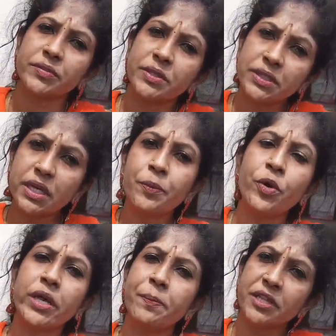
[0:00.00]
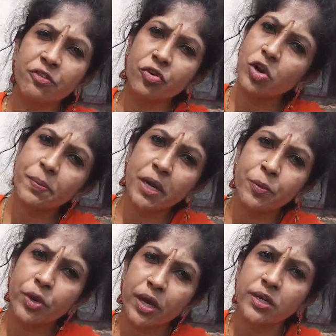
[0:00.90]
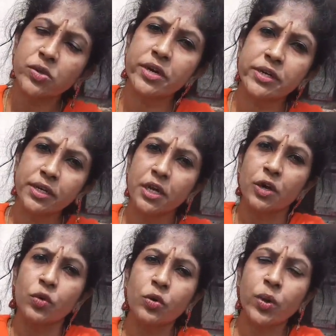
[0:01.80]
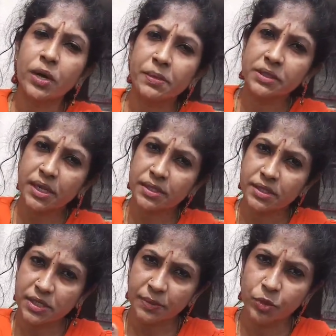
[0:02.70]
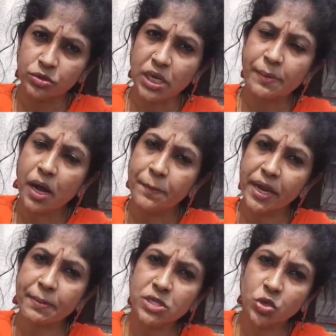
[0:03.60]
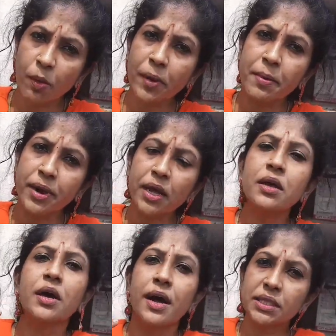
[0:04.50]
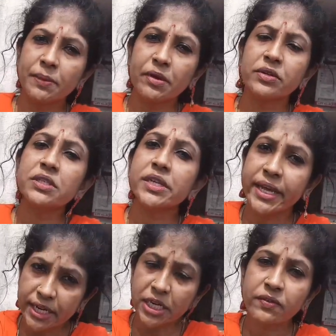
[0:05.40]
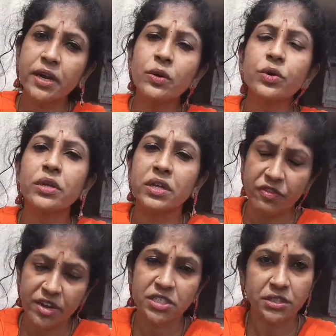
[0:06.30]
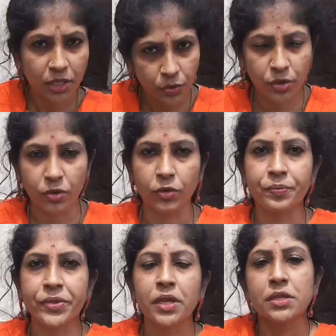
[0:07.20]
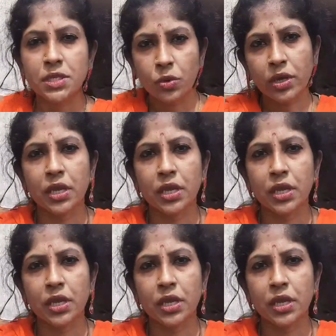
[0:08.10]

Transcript: இதுதான் போல இப்படி தான் ஃபாலோ பண்ண போகிறாங்கன்னு சொல்லிட்டு ஒரு ஒன் மந்தில் அது நிற்கும் போது நம்ம அப்படியே நம்ம ஸ்டாப் பண்ணோம்னா அது நமக்கு வந்து நெகட்டிவான ஒரு ரிஃப்ளெக்ஷன் தான் கொடுக்கும் சரி ஓகே